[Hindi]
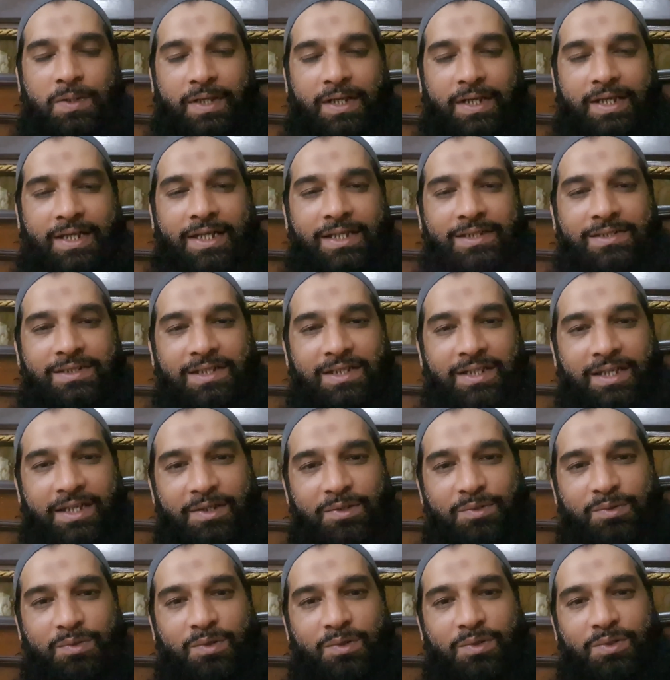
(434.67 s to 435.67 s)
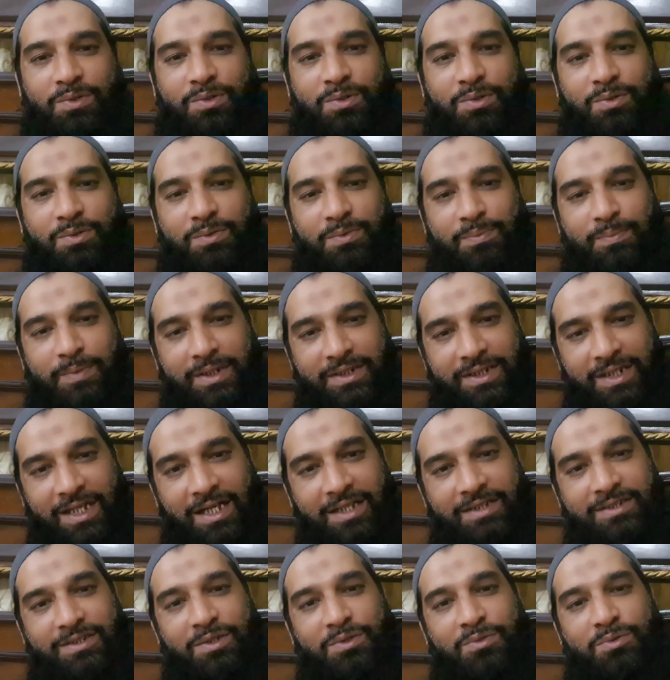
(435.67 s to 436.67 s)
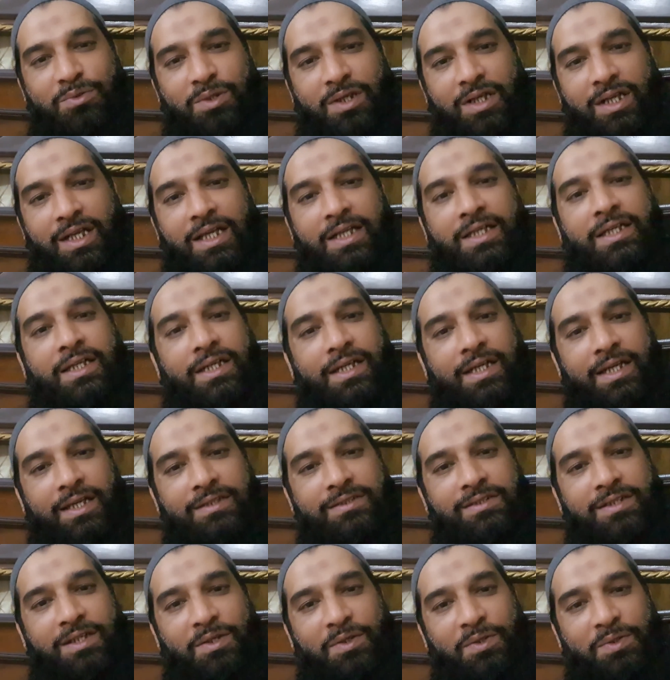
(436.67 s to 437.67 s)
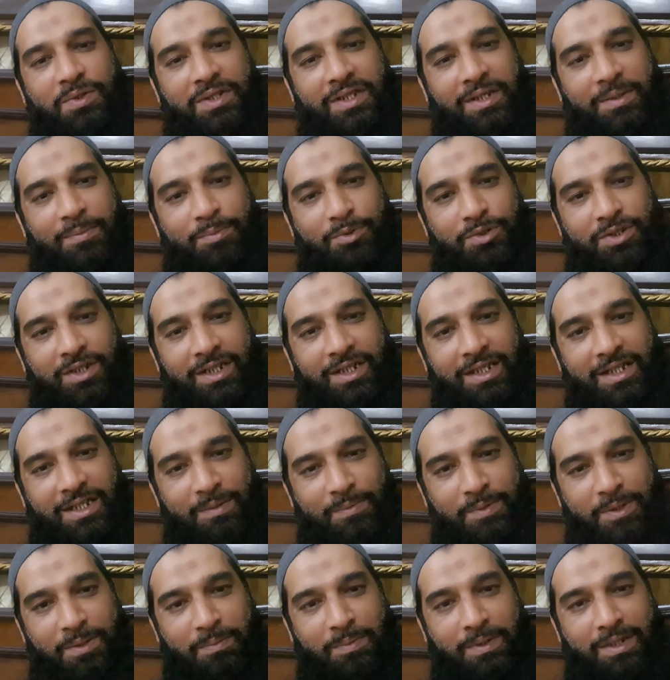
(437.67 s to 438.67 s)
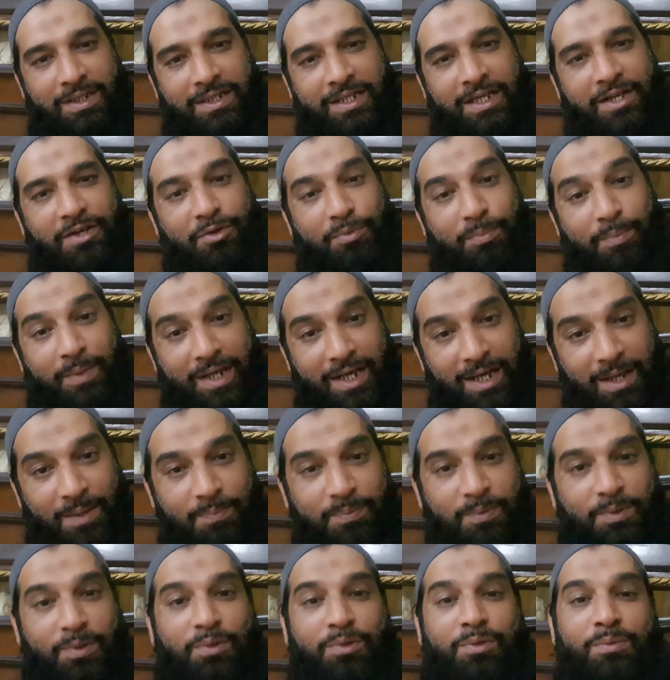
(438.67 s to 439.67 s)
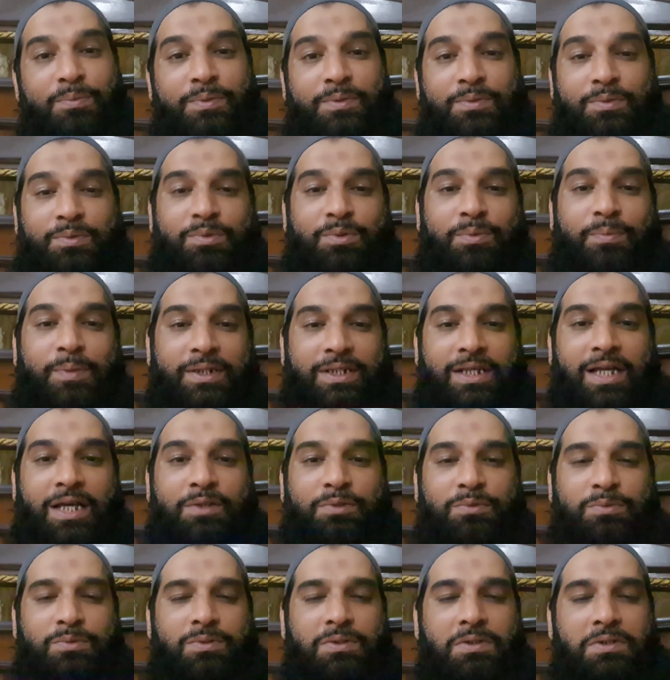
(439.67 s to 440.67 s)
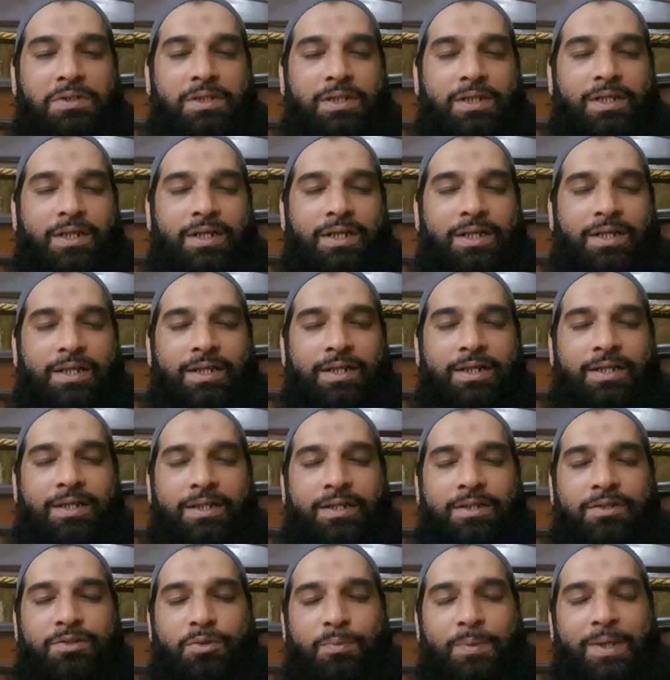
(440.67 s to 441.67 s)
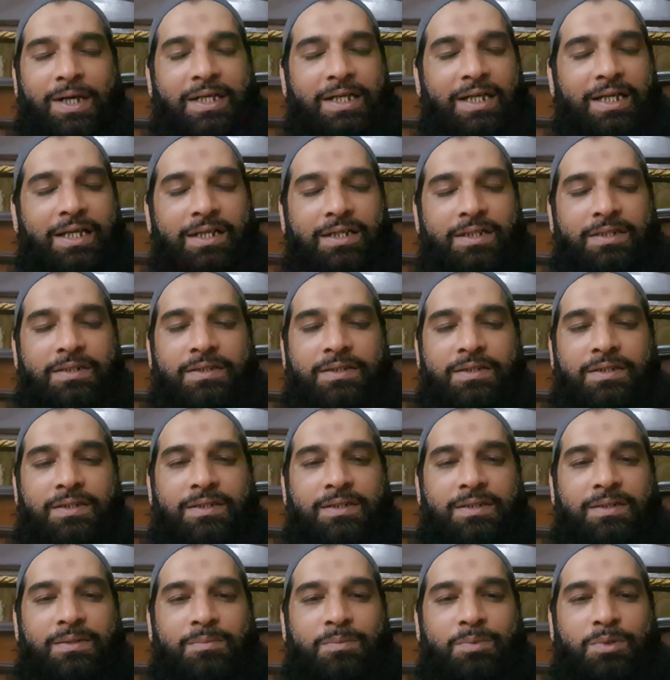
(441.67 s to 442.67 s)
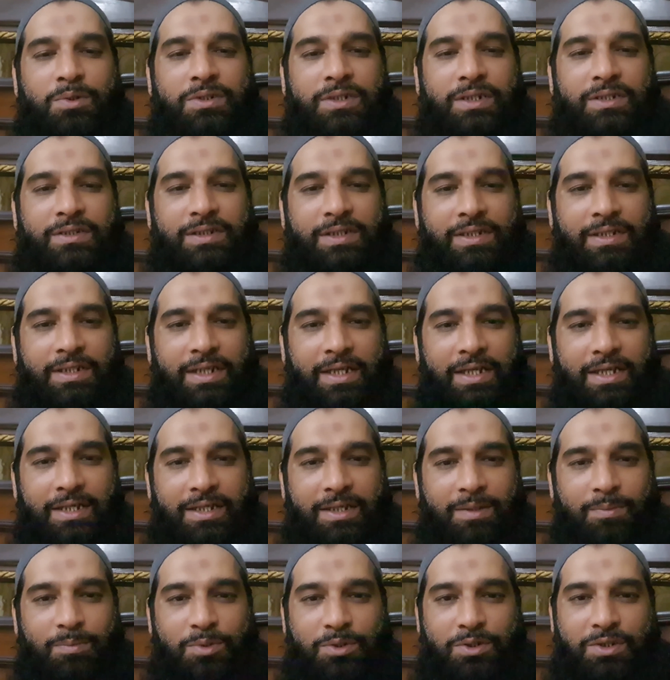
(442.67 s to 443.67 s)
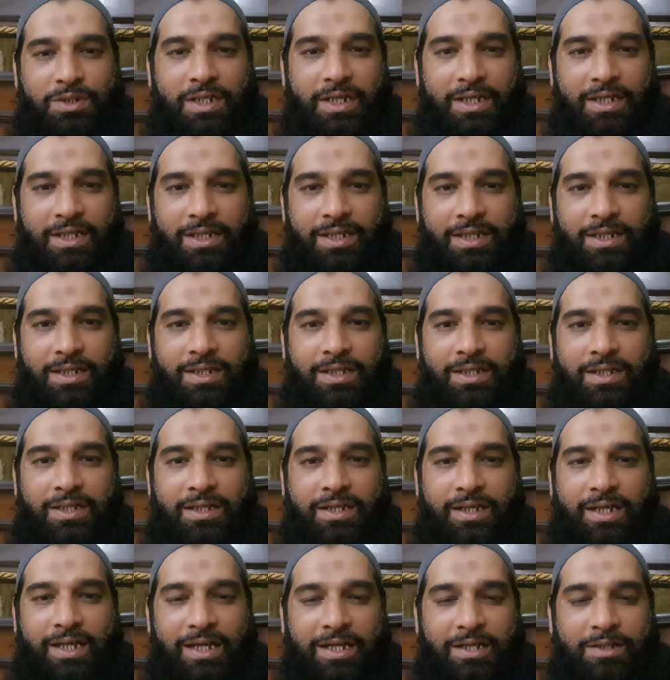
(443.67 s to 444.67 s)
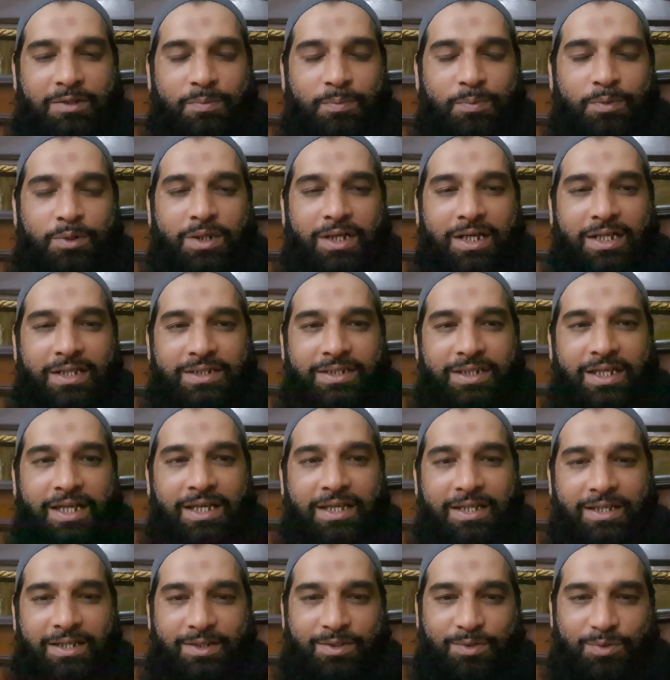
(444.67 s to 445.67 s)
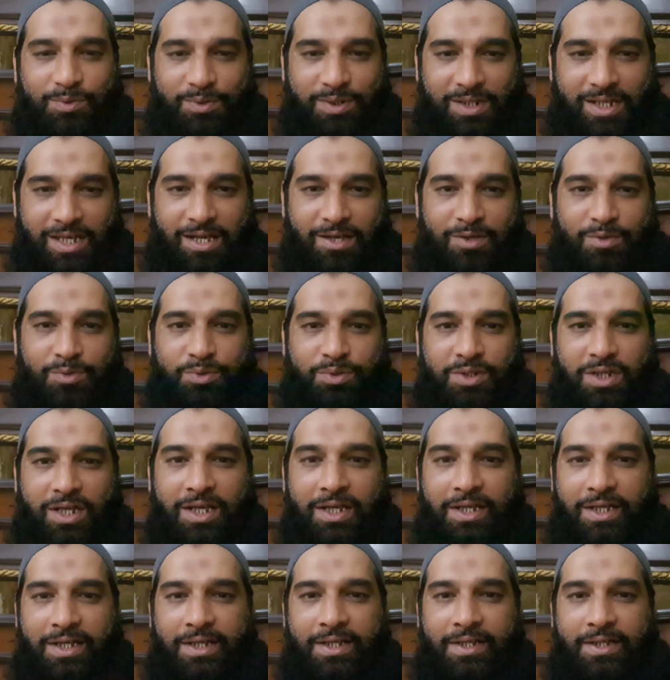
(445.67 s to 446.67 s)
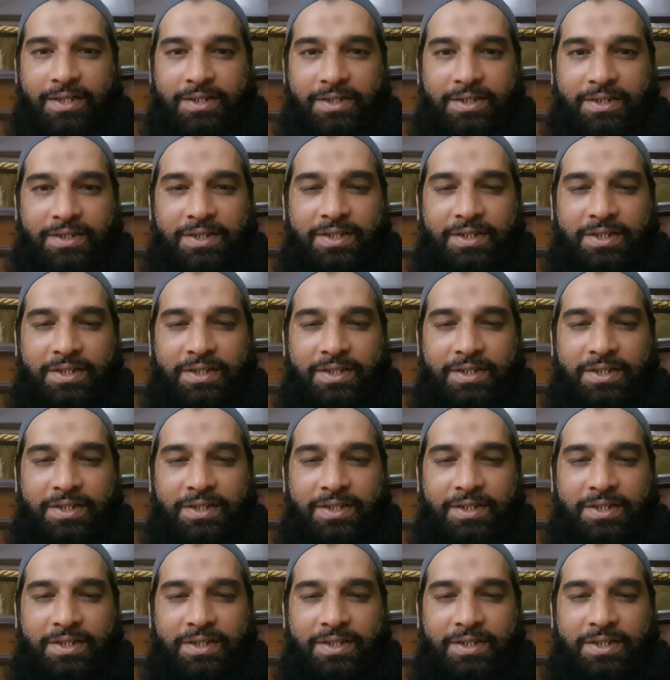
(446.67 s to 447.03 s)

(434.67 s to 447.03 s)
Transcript: और अगर ऐसा नहीं हो तो मैं जाग जाऊँ तो अल्लाह करे ऐसा हो कि मुझे ये ख़बर मिल जाए और मैं आप लोगों में को बता दूँ तो बहरहाल मुख्तसर ये कि मुद्दई लाख बुरा चाहे तो क्या होता है